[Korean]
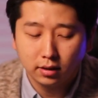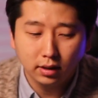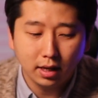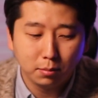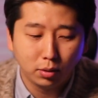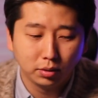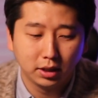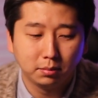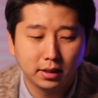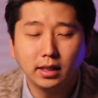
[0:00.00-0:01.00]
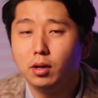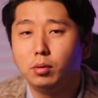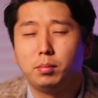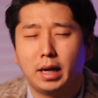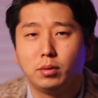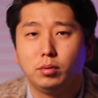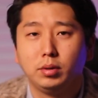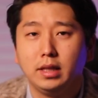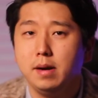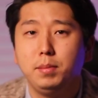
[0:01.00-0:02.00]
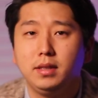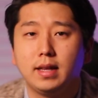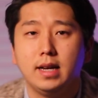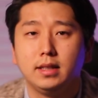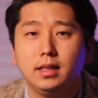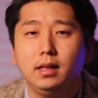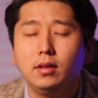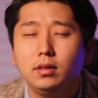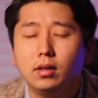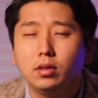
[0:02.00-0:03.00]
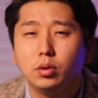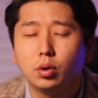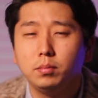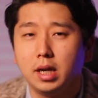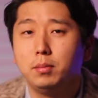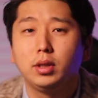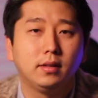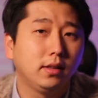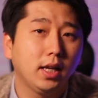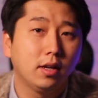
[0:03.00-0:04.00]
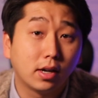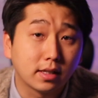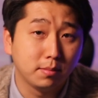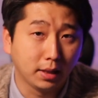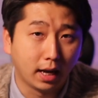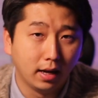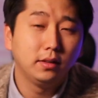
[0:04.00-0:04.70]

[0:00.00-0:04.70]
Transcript: 그러니까 뭐 지금 싸다고 바로 난 LPG 사야지 이러는 거는 조금 잘못된 선택인 것 같습니다.